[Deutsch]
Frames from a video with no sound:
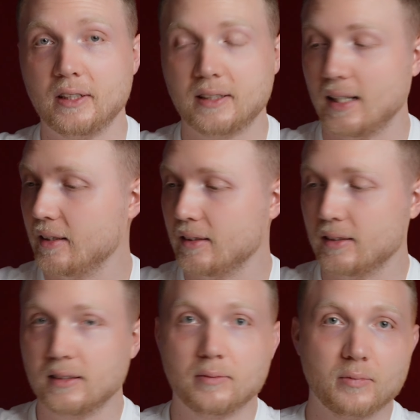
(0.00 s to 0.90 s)
ich dann
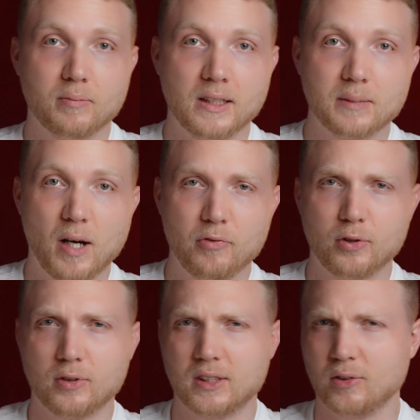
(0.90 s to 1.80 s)
ähm, mein
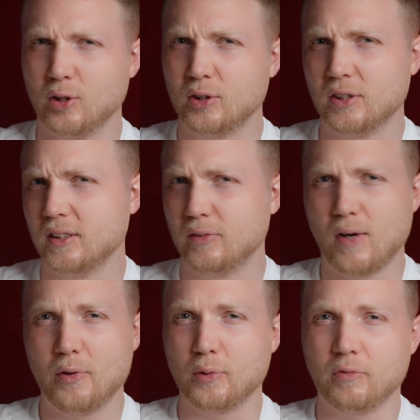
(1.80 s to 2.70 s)
Smartphone nutzen konnte. Es
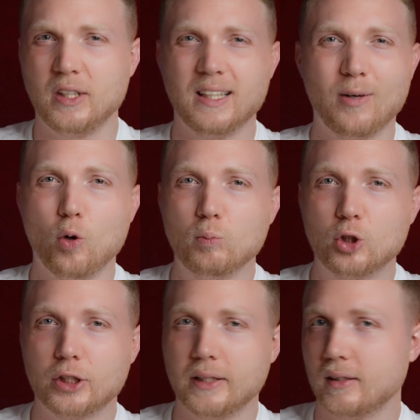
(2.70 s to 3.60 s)
war irgendwie
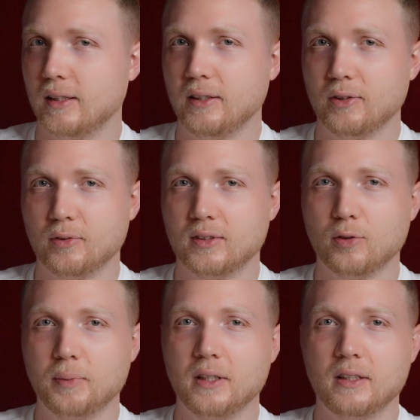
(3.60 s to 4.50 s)
umständlich und
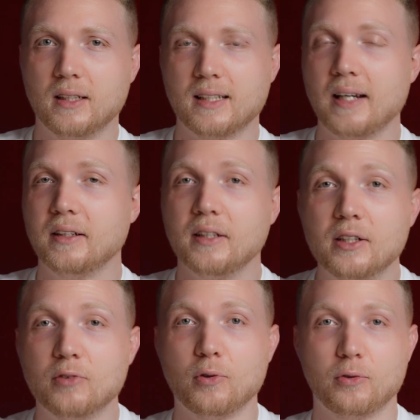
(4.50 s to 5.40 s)
so bin ich das eigentlich
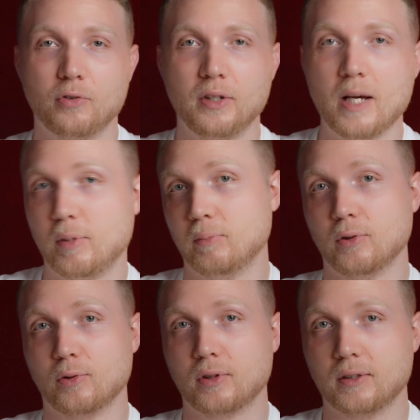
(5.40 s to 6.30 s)
nicht gewohnt von
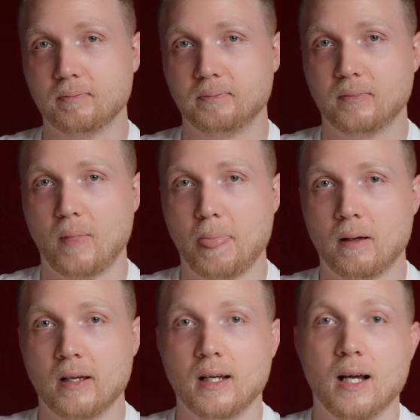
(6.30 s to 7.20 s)
Apple-Produkten.
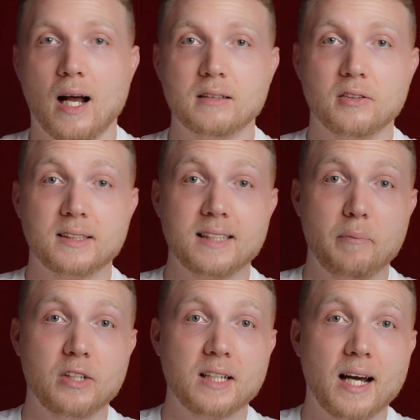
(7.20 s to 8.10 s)
Ansonsten
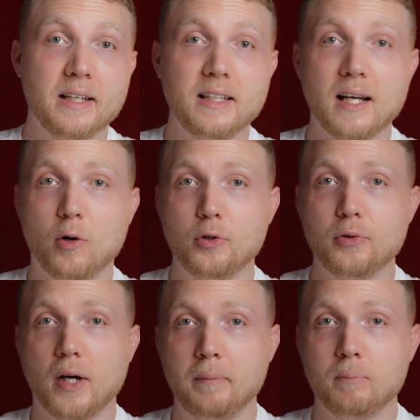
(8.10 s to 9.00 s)
haben wir
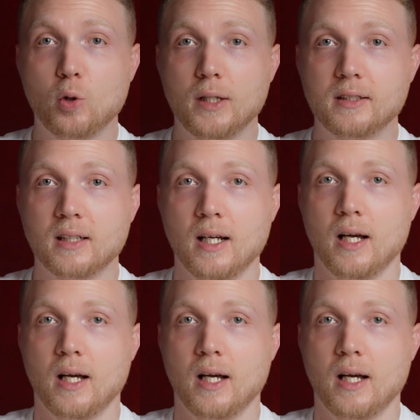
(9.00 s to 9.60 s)
3D-Audio an Bord.